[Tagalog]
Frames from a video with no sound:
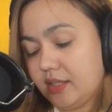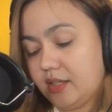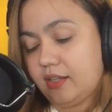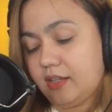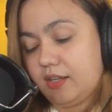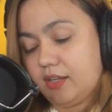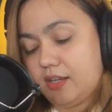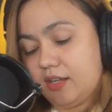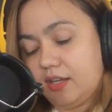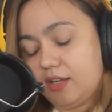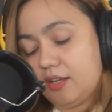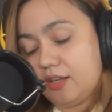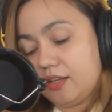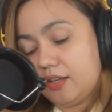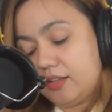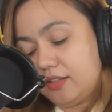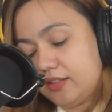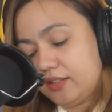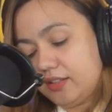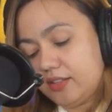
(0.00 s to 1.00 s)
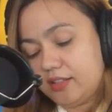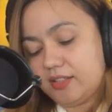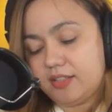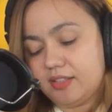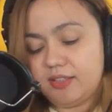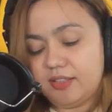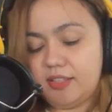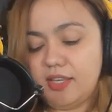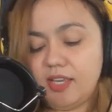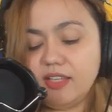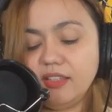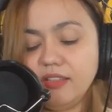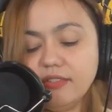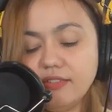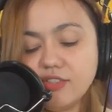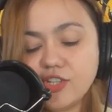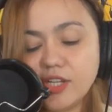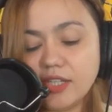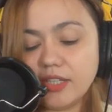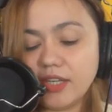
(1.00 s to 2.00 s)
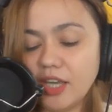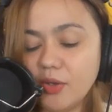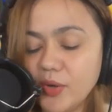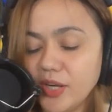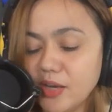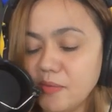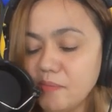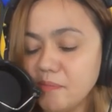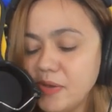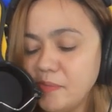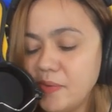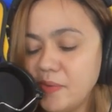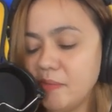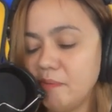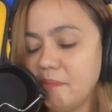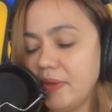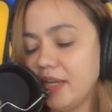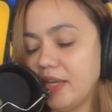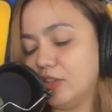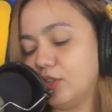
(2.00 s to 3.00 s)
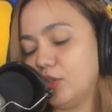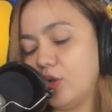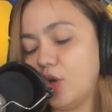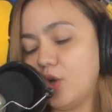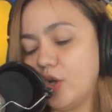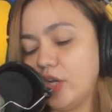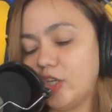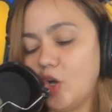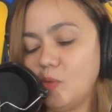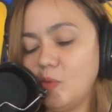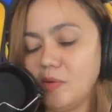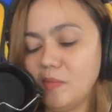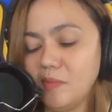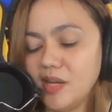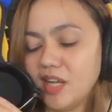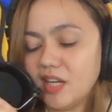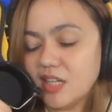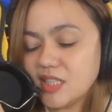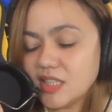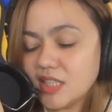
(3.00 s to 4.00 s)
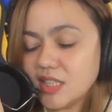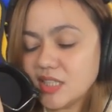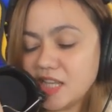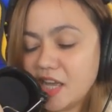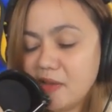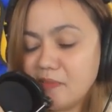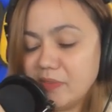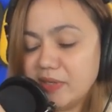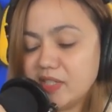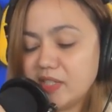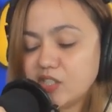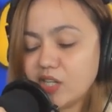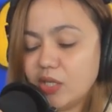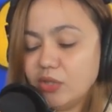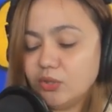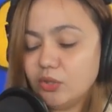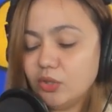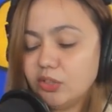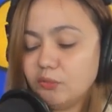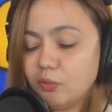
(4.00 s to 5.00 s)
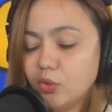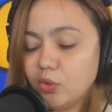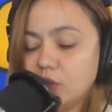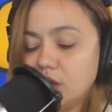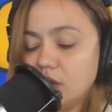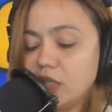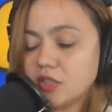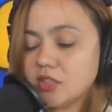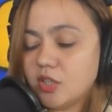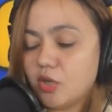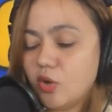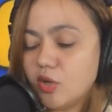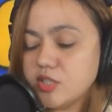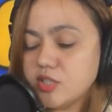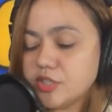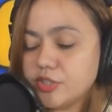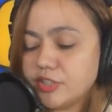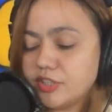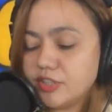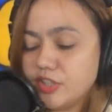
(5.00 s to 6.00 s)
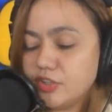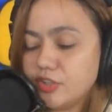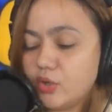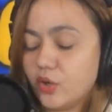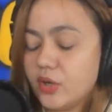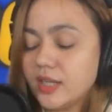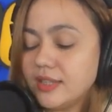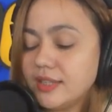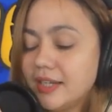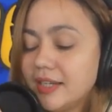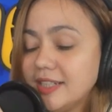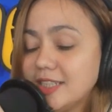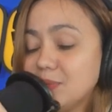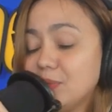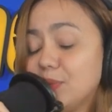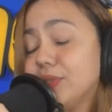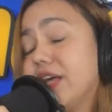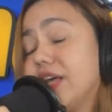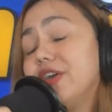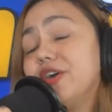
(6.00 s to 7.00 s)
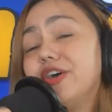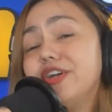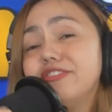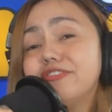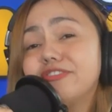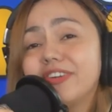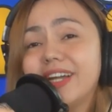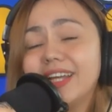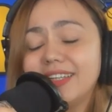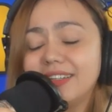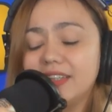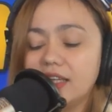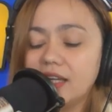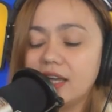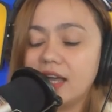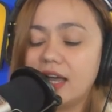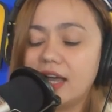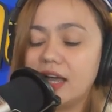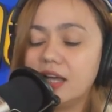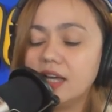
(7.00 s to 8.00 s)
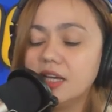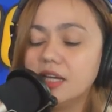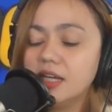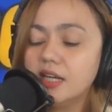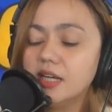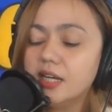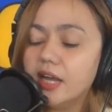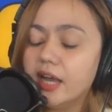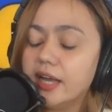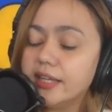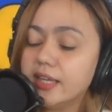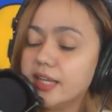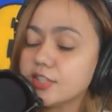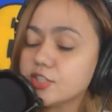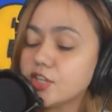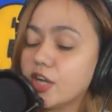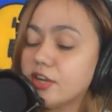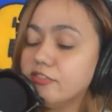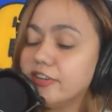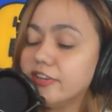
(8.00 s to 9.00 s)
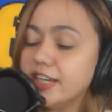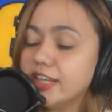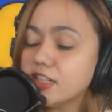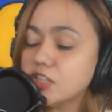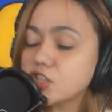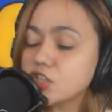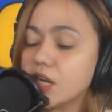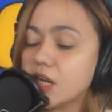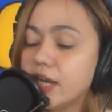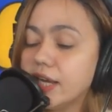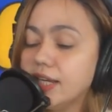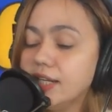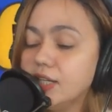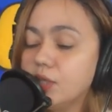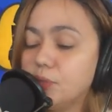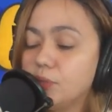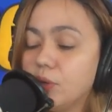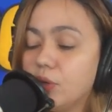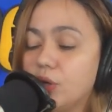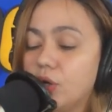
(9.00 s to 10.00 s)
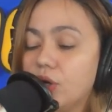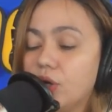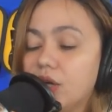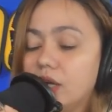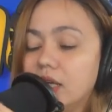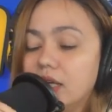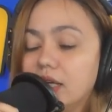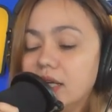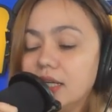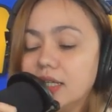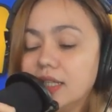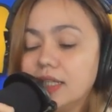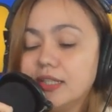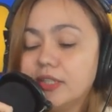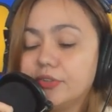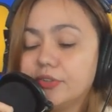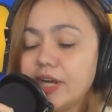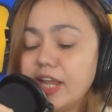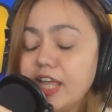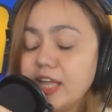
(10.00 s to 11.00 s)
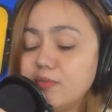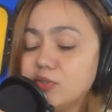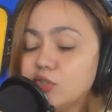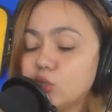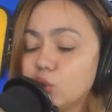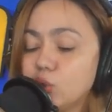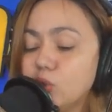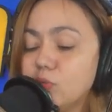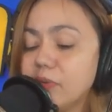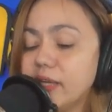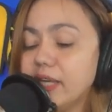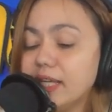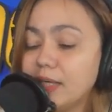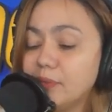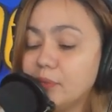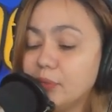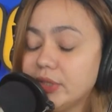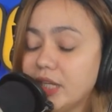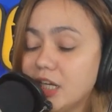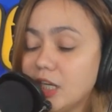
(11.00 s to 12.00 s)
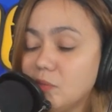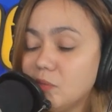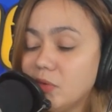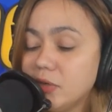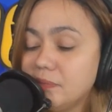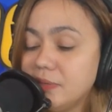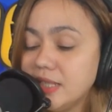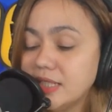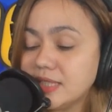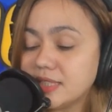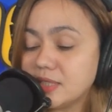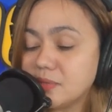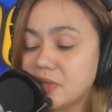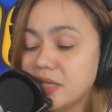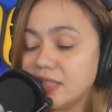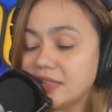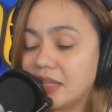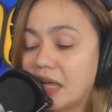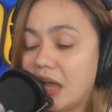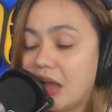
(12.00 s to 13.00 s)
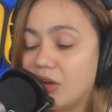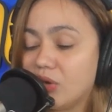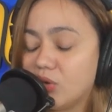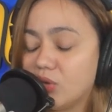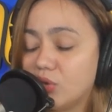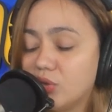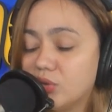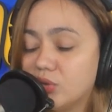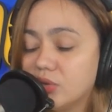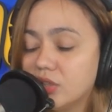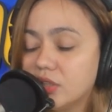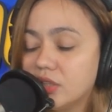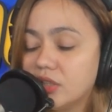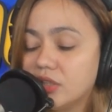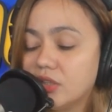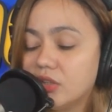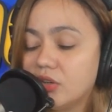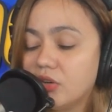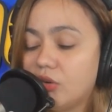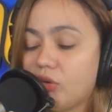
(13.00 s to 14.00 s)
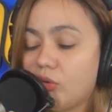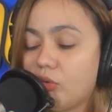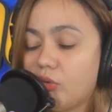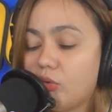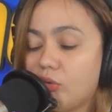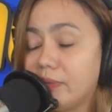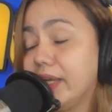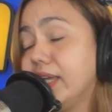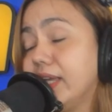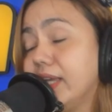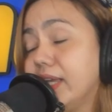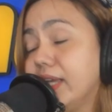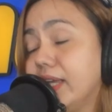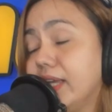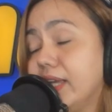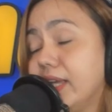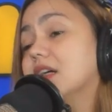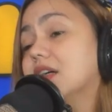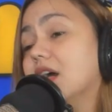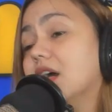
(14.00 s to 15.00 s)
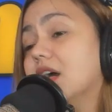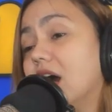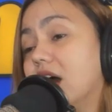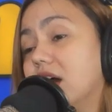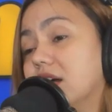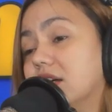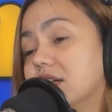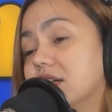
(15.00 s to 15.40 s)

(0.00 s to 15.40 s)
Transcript: Aha. Ganyan, GK, wag kang papaapekto. Ikaw pa malakas ka sa amin. Shoutout po, good luck sa concert ninyo. Kita-kits po tayo on Friday, ha? Ayan, Cha Valencia, hello po. Rems, true, mahirap po talaga mag-please ng mga tao. Oo, mahirap talaga.